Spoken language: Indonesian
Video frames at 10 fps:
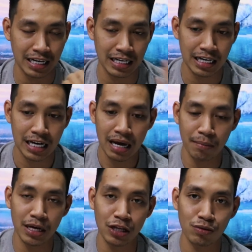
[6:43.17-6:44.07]
Jadi
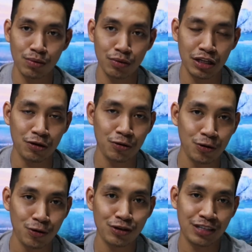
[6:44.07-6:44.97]
begitu Mumut
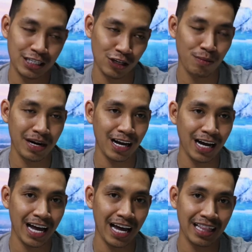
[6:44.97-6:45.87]
dikurung, si cio
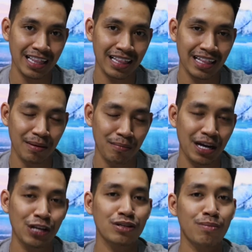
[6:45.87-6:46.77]
mendekat.
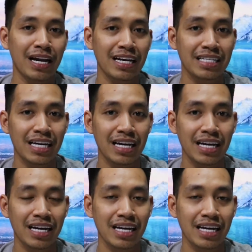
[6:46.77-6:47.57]
Begitu sebaliknya.